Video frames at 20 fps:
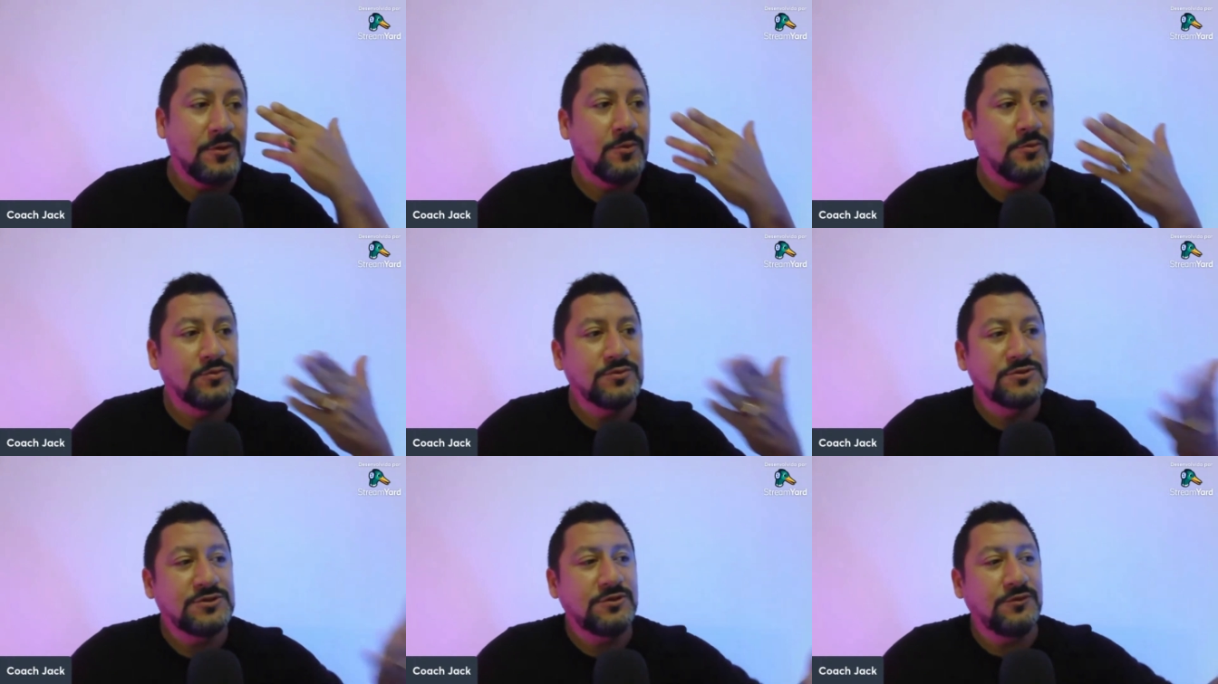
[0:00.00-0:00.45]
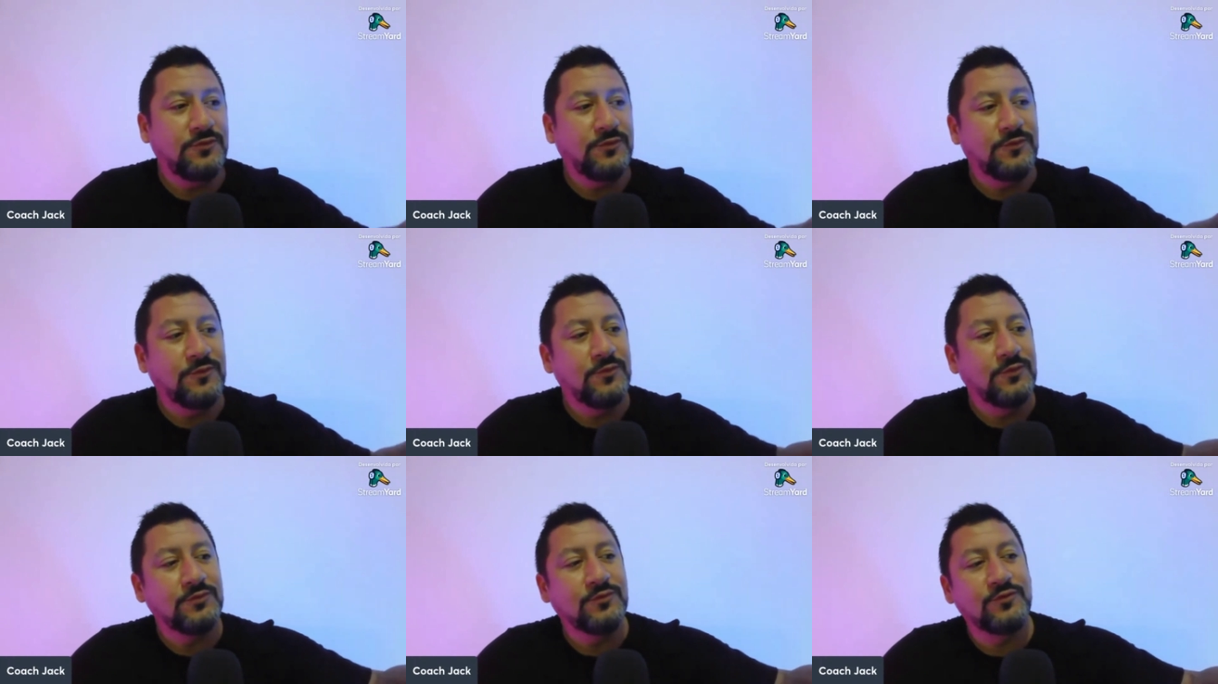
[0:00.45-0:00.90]
Um
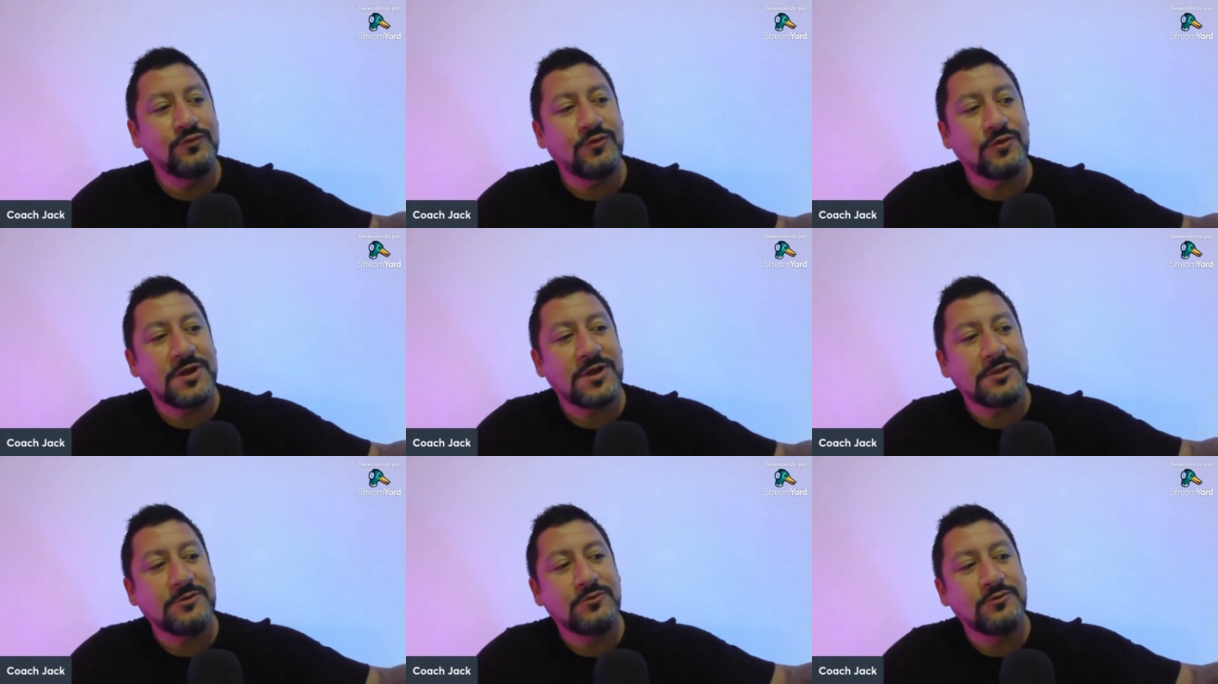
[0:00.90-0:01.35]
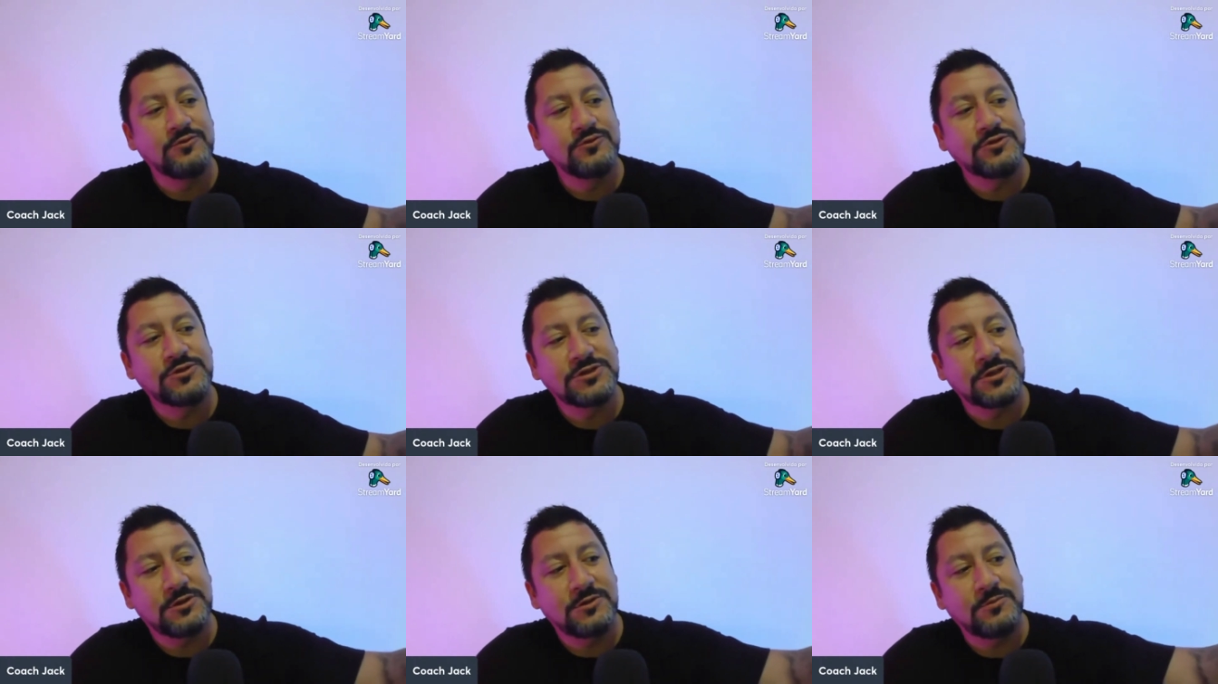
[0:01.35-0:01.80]
defunto jogado no
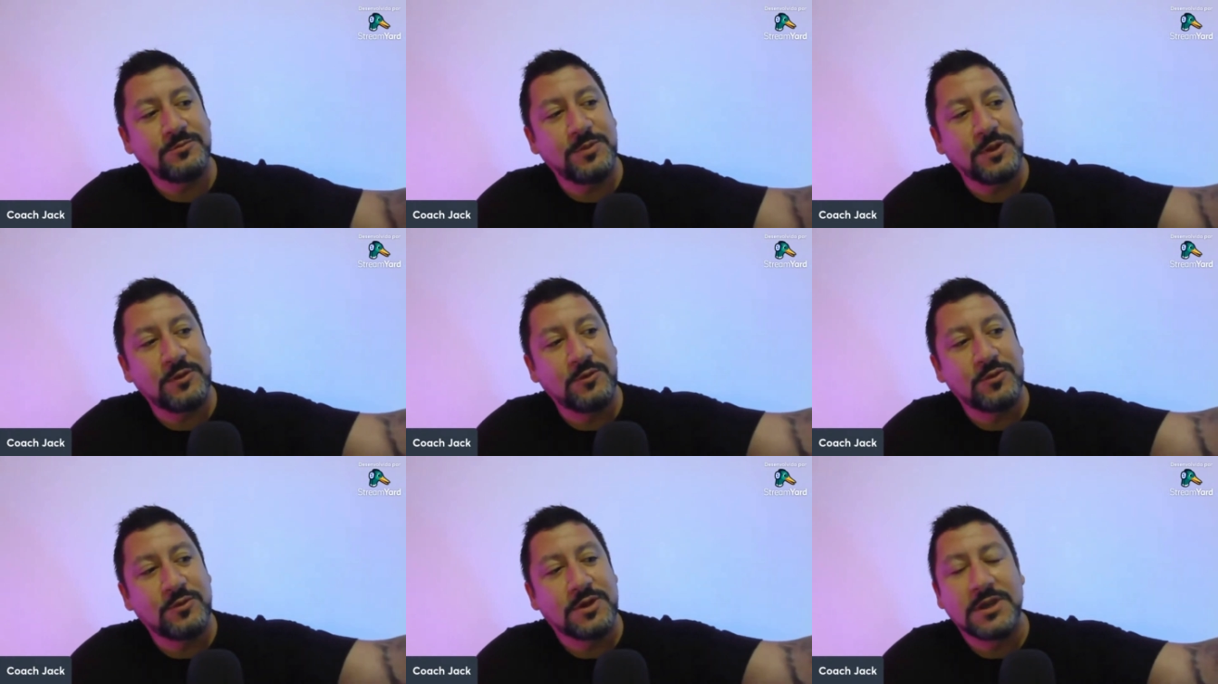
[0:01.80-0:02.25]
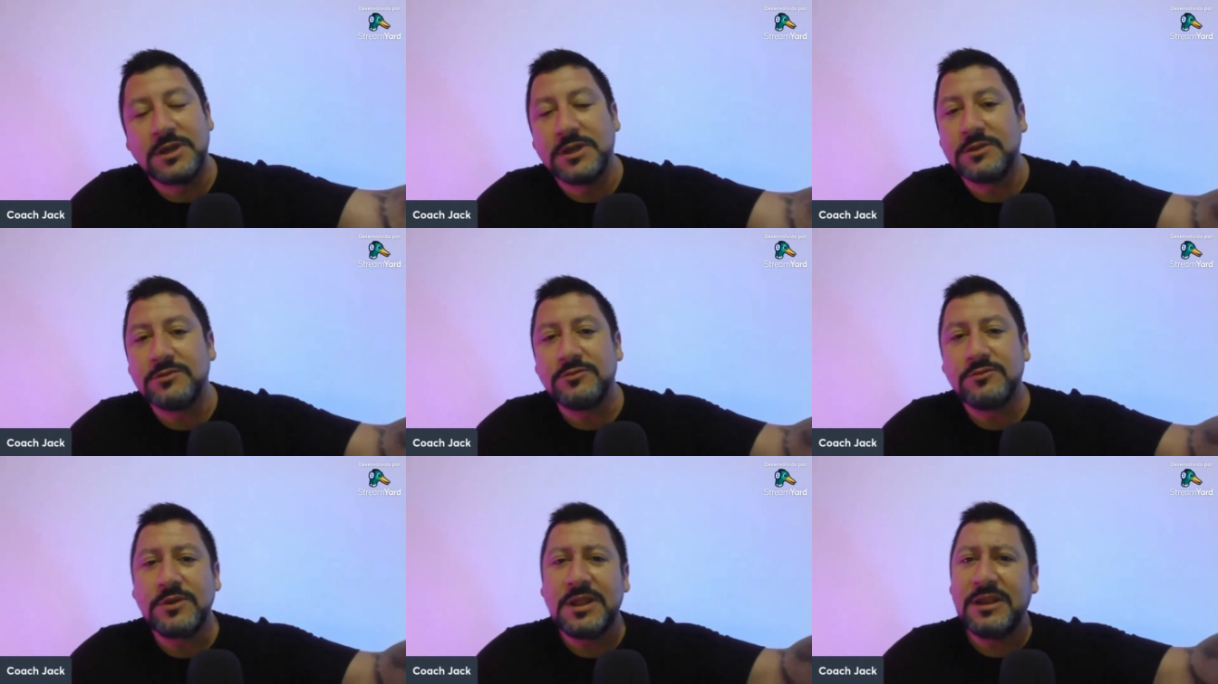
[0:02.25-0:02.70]
chão pelo
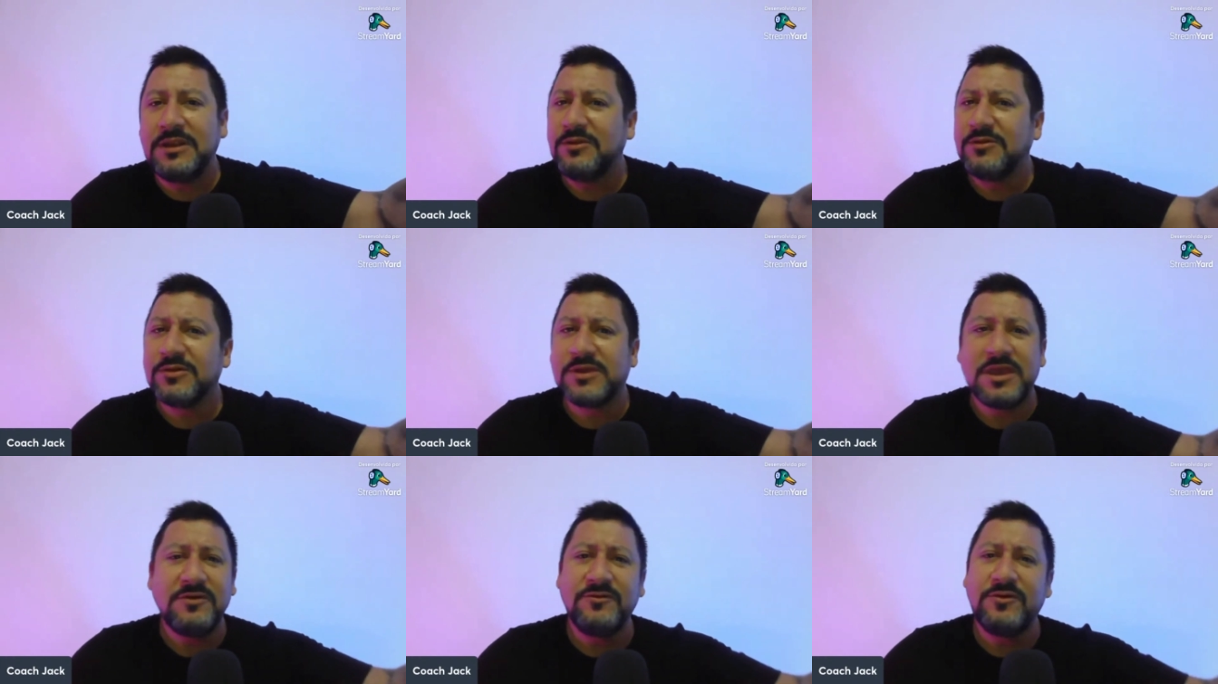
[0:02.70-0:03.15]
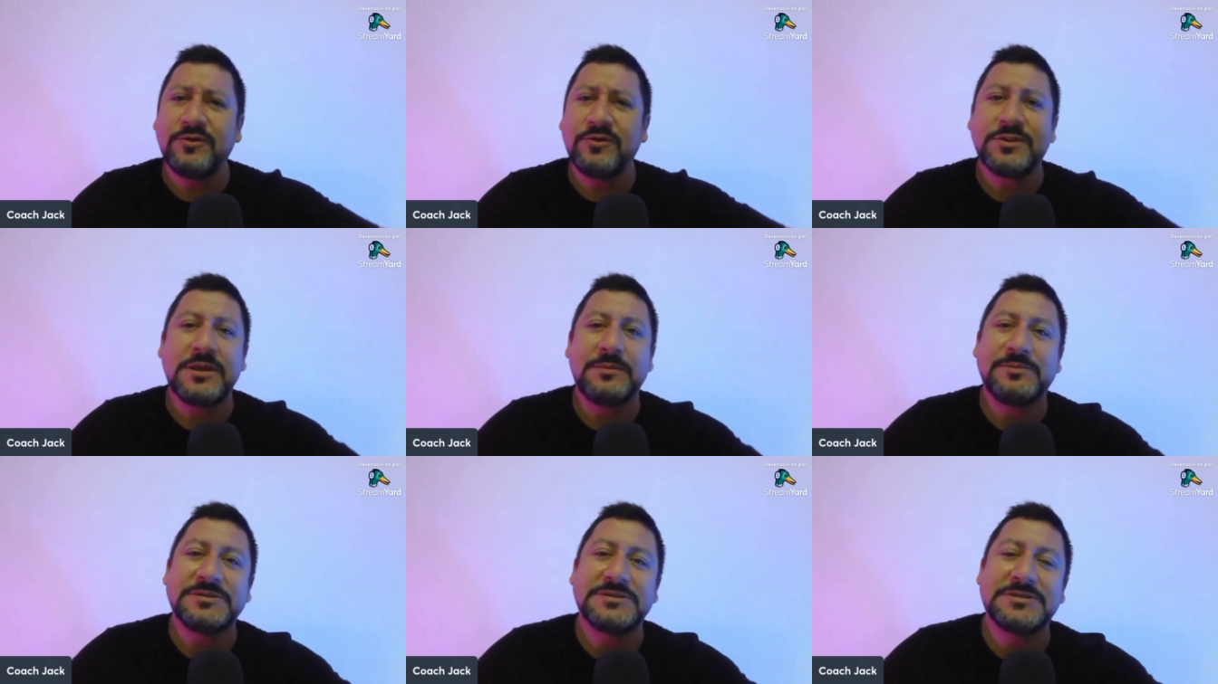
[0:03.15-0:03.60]
canto e ela não quer
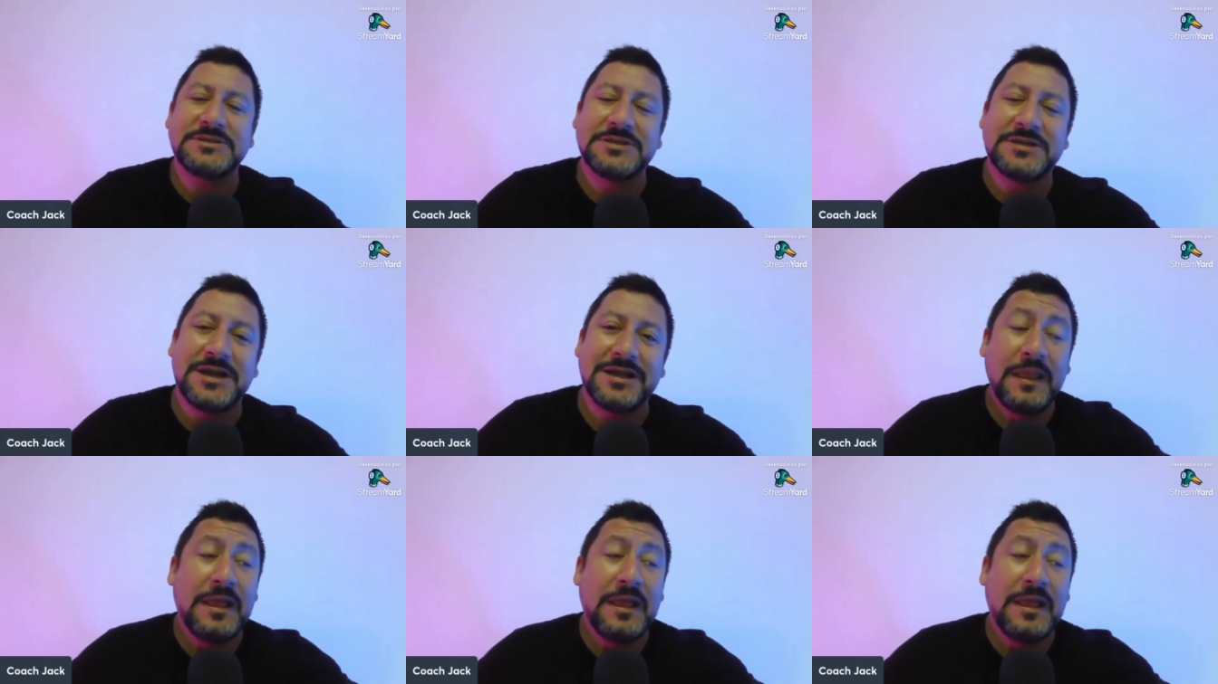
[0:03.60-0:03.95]
voltar para esse cara.